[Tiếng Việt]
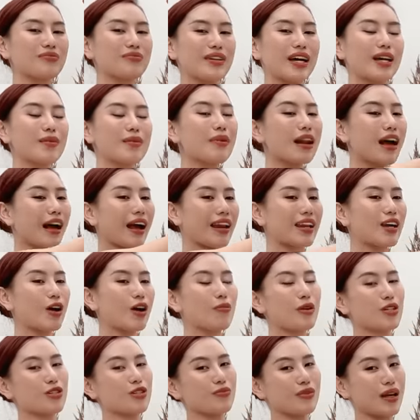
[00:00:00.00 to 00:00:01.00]
Đấy mới là cái
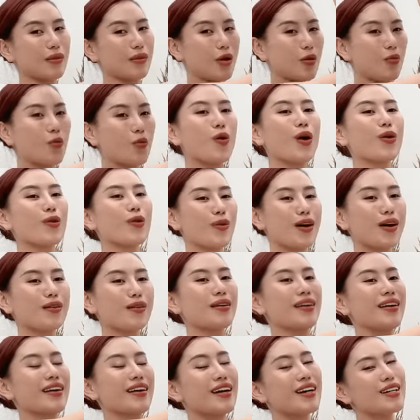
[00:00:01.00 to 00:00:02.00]
điều mà chúng ta mong muốn đúng không?
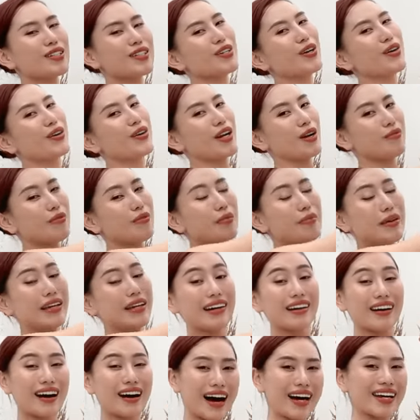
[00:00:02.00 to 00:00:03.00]
Chứ còn nếu mà
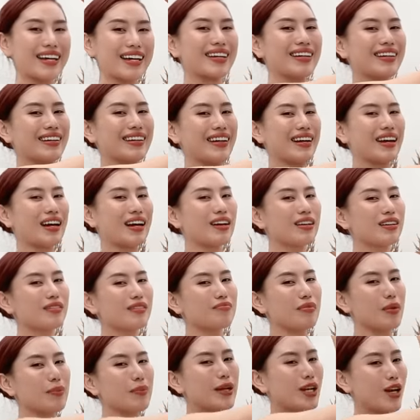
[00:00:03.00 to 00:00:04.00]
mình gầy
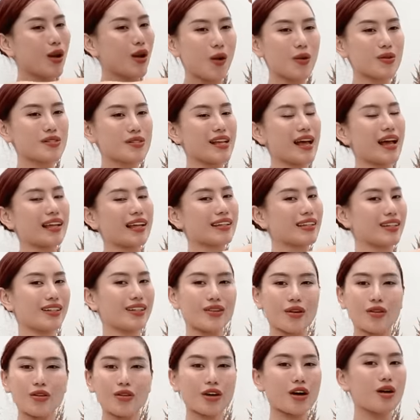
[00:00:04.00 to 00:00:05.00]
mà mình lộ ra thì
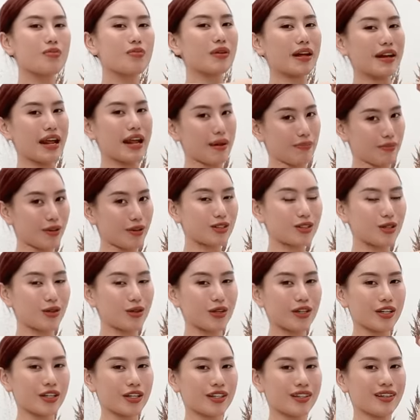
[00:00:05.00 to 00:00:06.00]
nó còn không là đẹp nữa
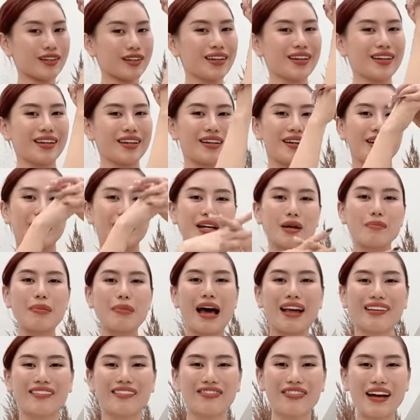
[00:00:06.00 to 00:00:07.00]
rồi. Các
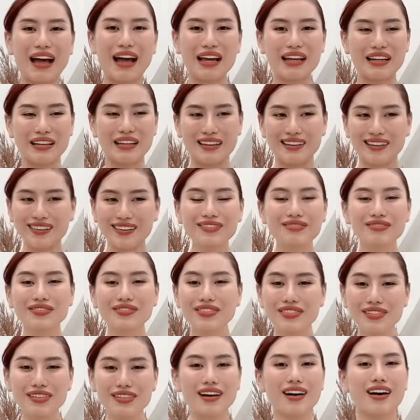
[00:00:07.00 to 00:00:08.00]
bạn phải
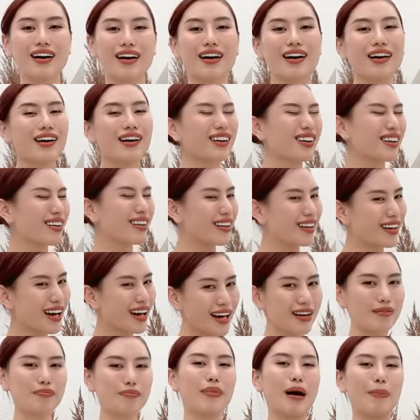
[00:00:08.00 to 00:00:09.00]
vừa,
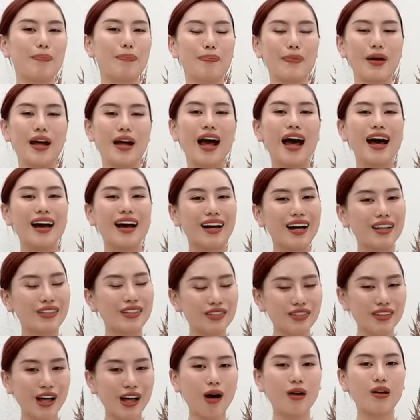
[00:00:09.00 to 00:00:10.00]
cần mập,
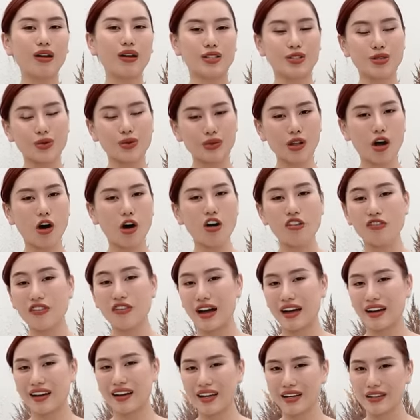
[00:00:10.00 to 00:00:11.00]
cần to ở chỗ to
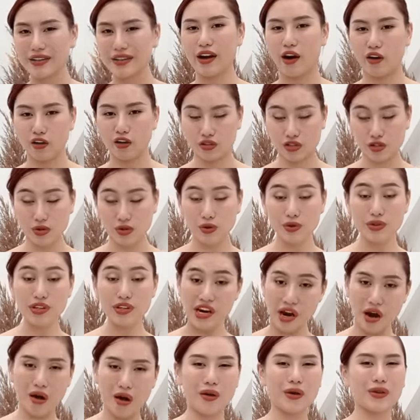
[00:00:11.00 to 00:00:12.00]
và cần nhỏ ở chỗ
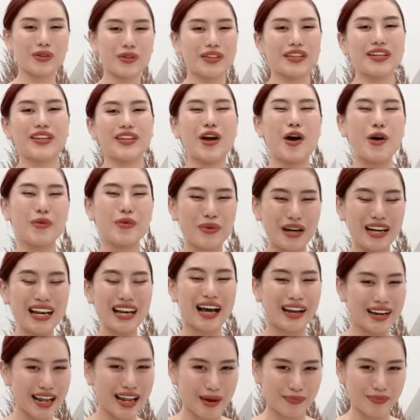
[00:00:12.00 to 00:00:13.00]
nhỏ thì nó mới
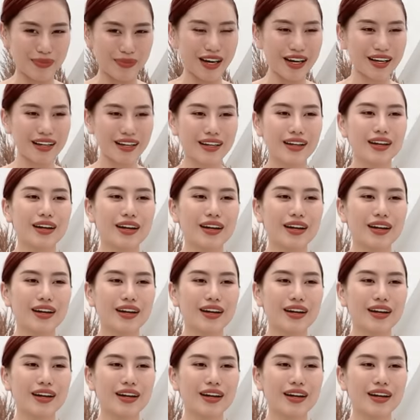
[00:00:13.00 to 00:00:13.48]
là đẹp nhá.